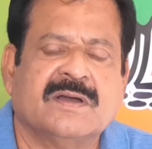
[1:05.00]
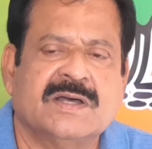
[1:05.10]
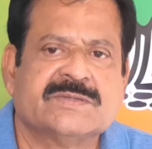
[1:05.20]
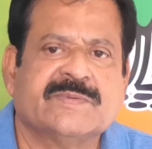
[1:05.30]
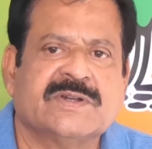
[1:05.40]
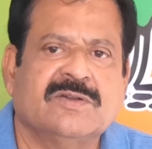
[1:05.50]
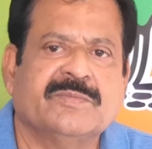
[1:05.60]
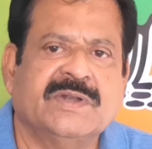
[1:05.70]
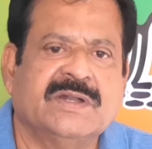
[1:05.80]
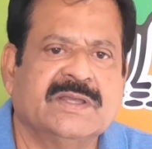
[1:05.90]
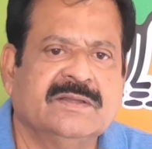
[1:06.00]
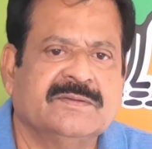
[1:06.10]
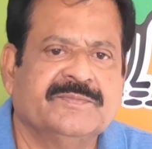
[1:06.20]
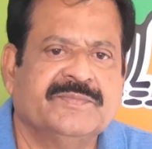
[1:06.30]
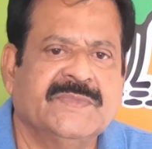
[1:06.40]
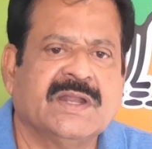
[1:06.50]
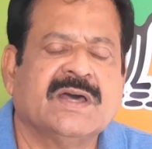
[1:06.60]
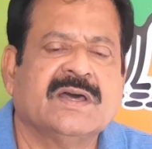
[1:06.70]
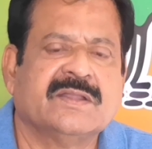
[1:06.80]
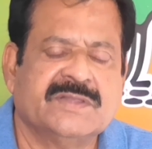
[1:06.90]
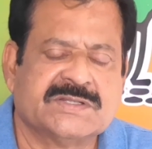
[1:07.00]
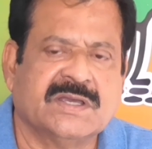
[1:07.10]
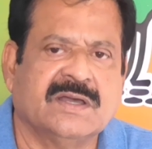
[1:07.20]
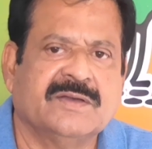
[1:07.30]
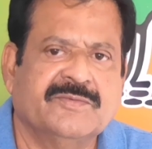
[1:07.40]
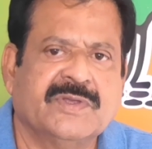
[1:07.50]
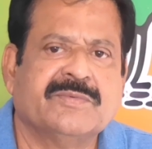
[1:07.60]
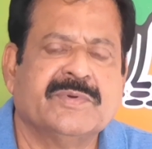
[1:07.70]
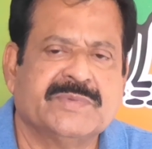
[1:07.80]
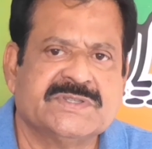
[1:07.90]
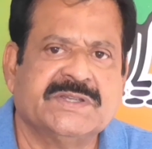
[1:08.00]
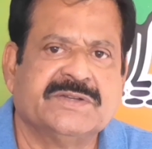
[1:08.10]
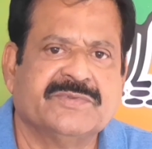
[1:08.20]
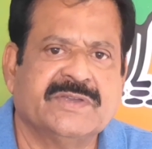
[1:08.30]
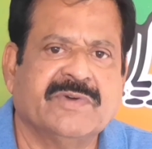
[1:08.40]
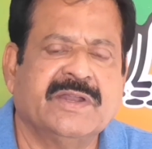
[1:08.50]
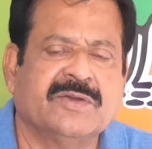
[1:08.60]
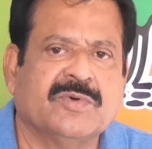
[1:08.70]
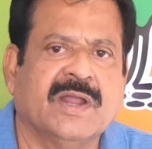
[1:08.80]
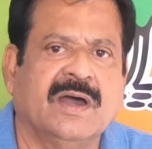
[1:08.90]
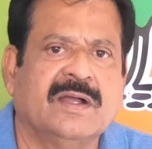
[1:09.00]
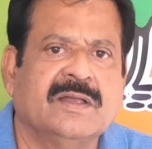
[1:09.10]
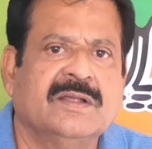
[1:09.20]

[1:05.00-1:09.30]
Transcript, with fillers: హాస్పిటల్లో పెట్టి నిరాహార దీక్ష చేయటం ఇవన్నీ కూడా